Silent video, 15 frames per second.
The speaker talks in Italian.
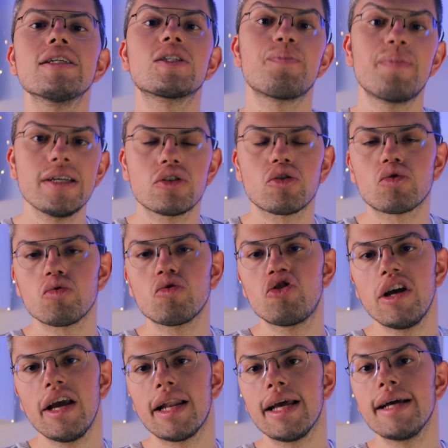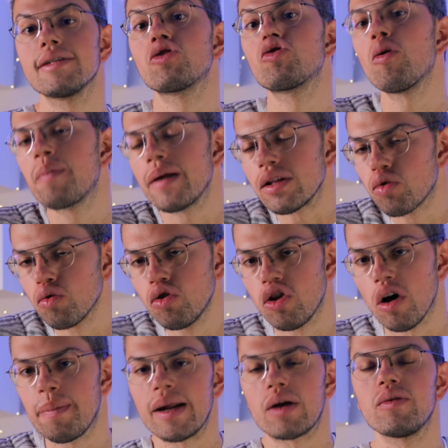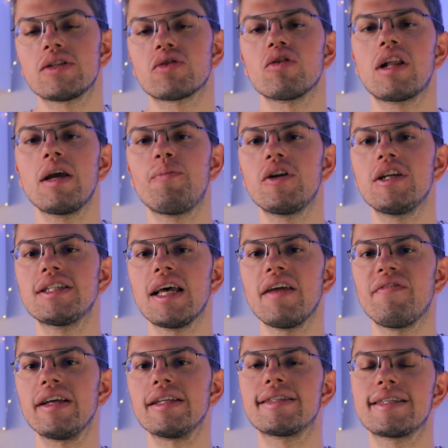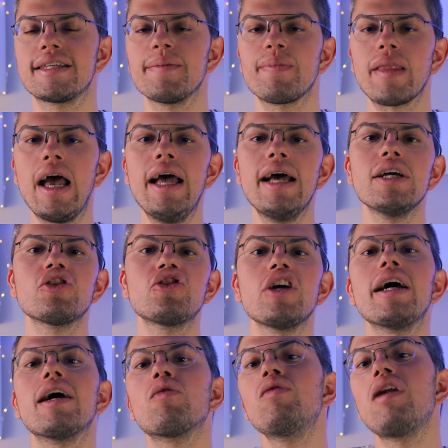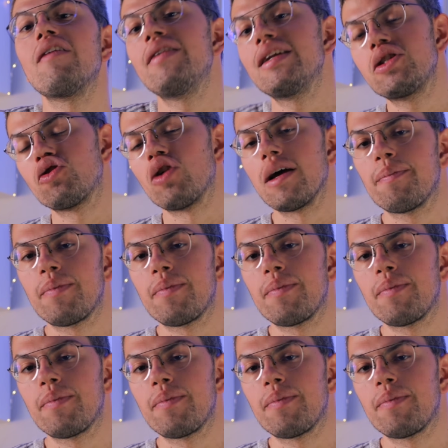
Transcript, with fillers: spesso succede, soprattutto per questo tipo di servizi, c'è una versione